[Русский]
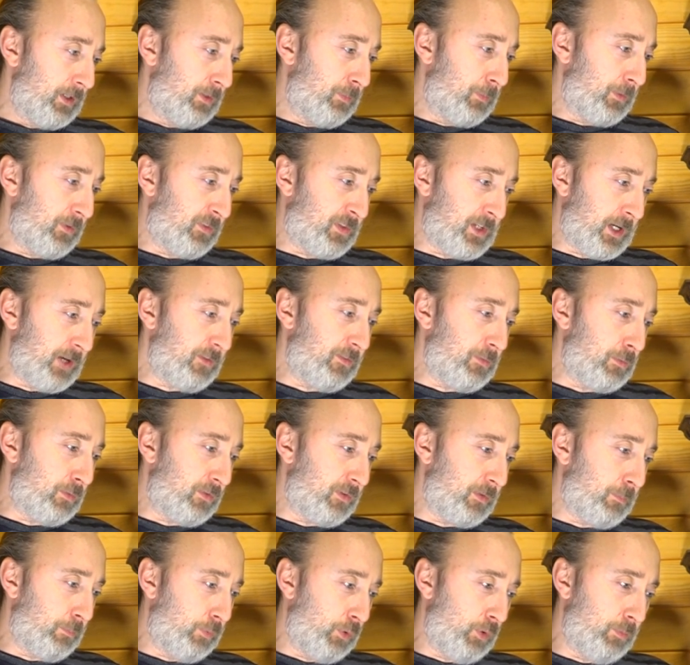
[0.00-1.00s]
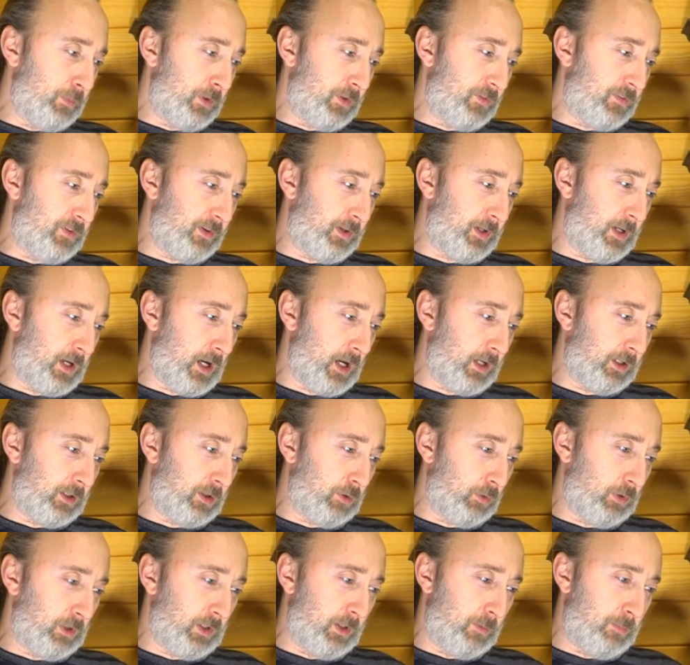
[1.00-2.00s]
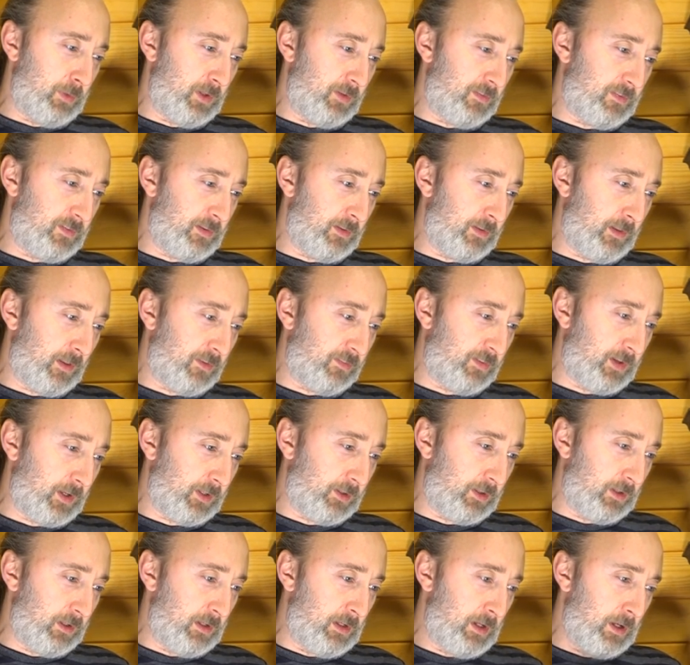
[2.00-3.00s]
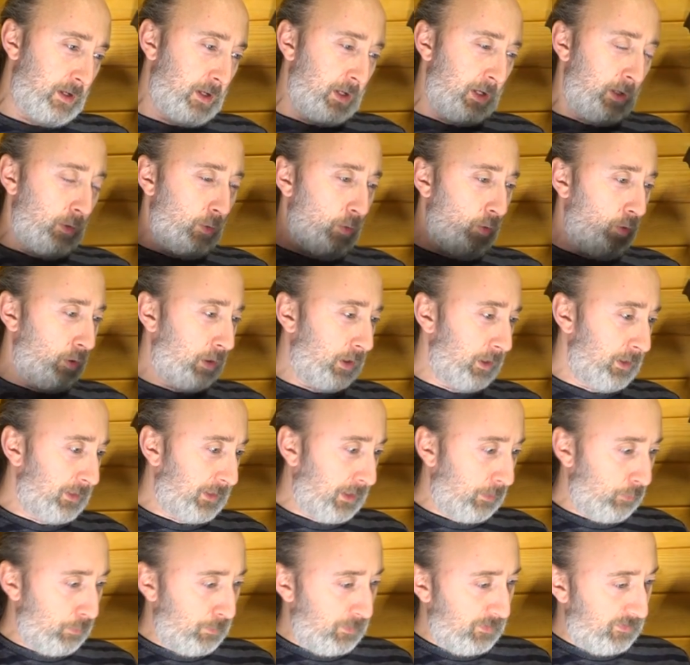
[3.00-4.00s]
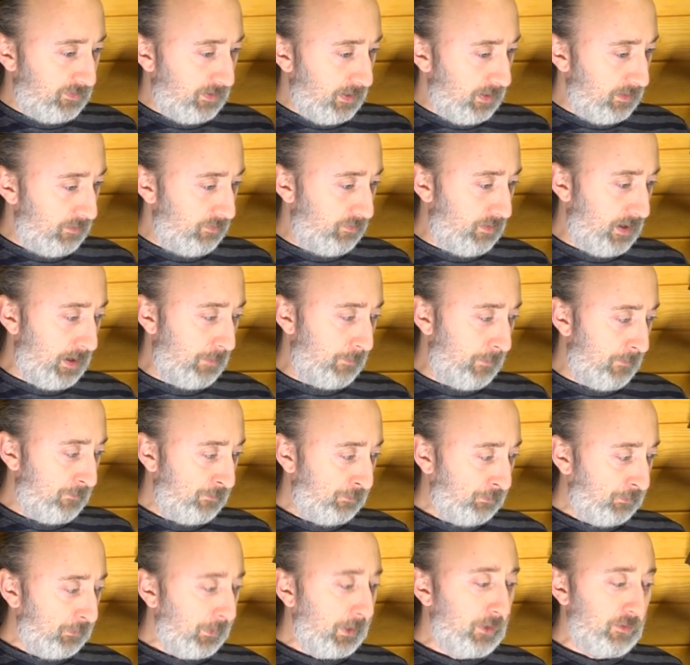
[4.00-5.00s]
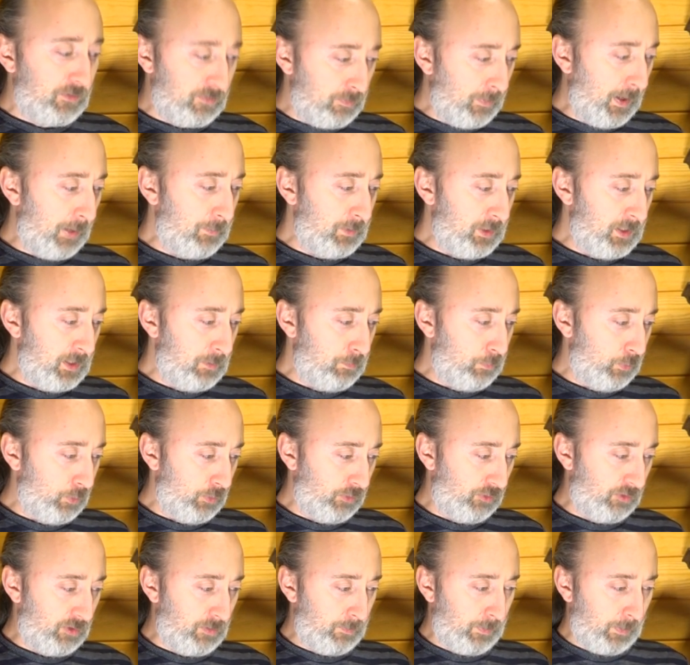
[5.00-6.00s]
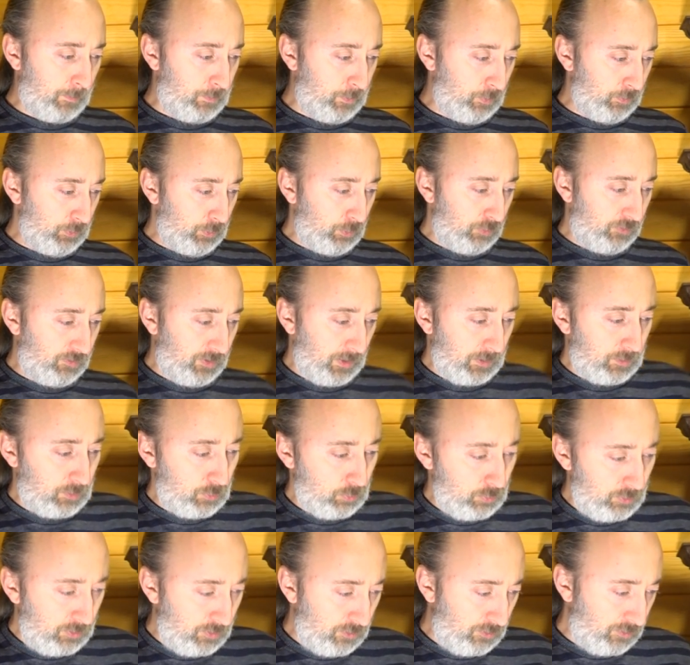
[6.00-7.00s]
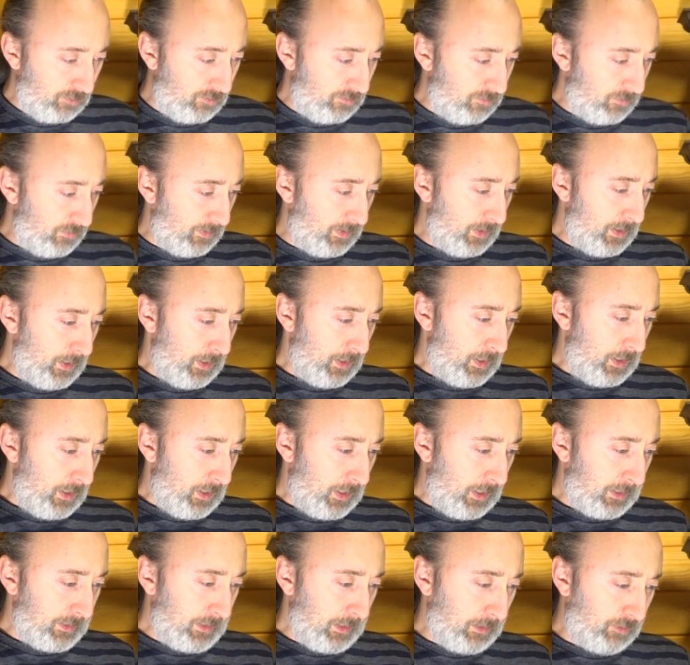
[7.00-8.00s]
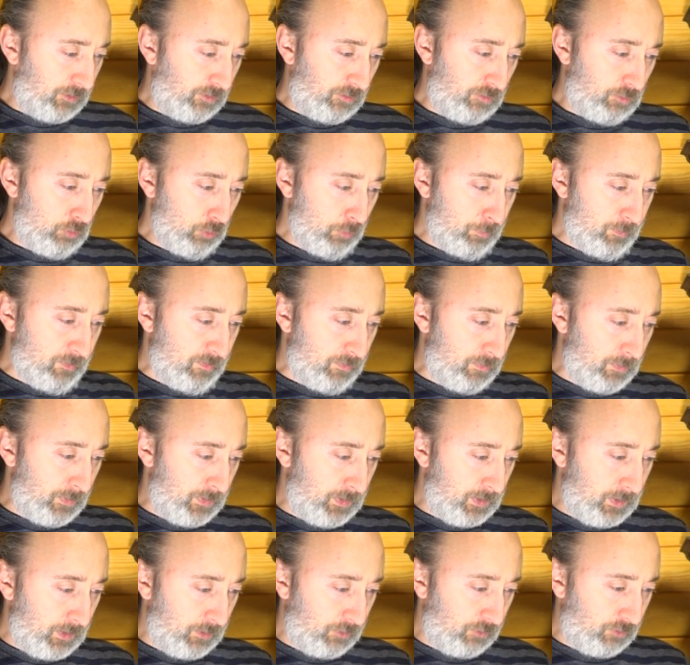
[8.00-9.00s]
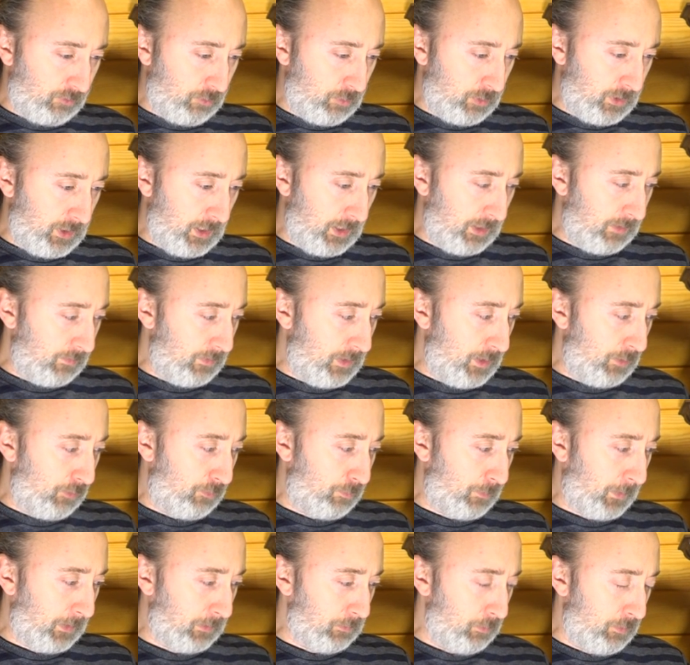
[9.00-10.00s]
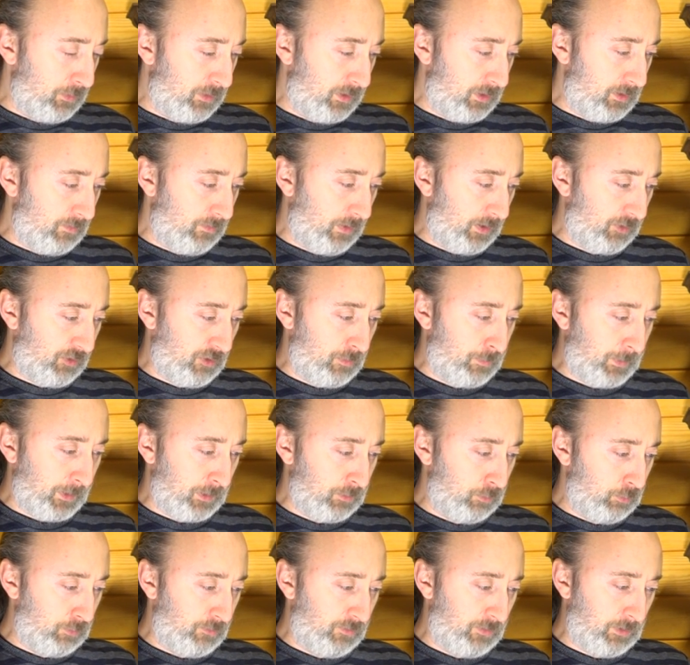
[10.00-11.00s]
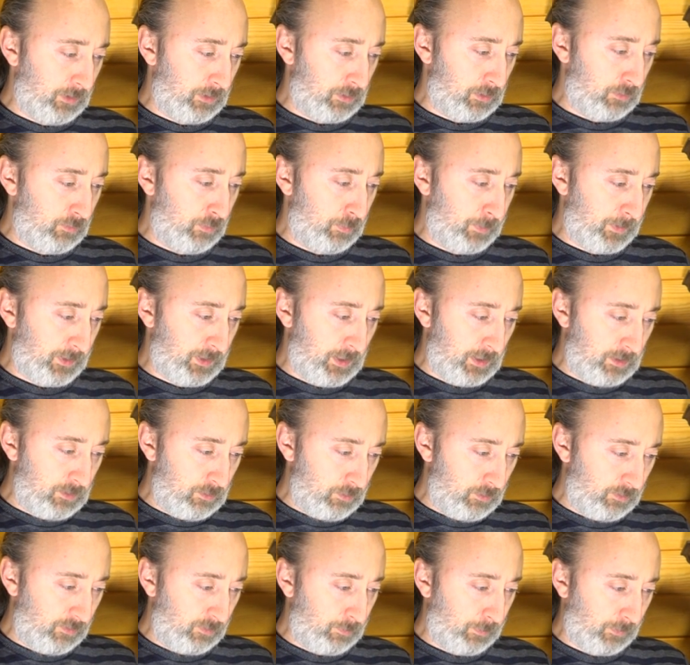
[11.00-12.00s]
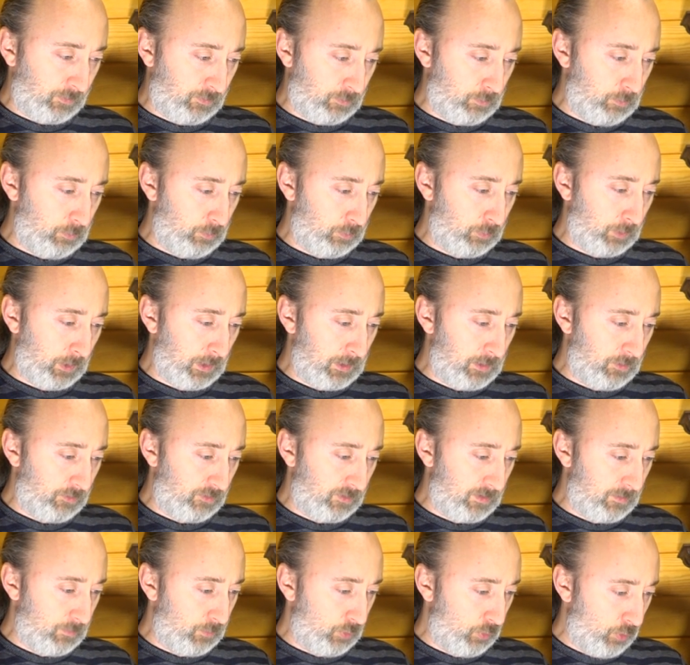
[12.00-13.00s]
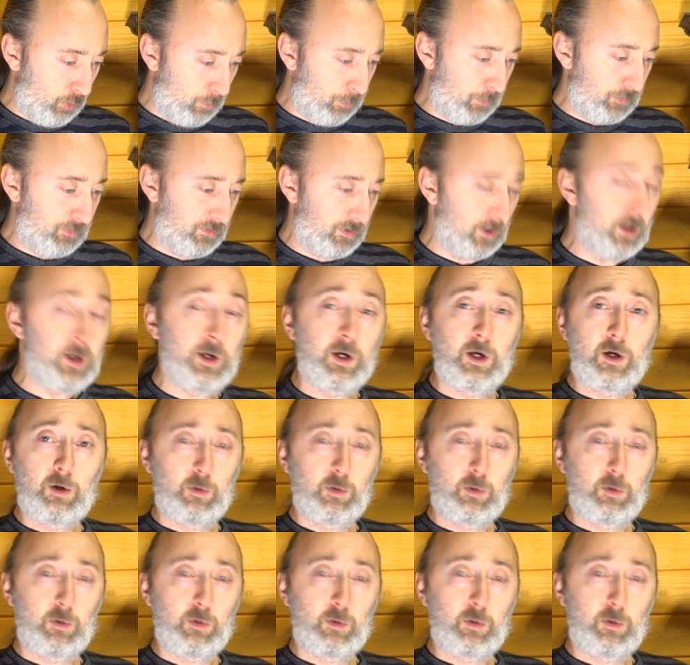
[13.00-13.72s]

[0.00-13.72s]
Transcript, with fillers: Здравствуйте. Помнится, как-то около месяца назад или около того писал вам с маминой почты по поводу сотрудничества. А также, собственно, что я являюсь поклонником вашей продукции, которую вы продаете, поскольку на личном опыте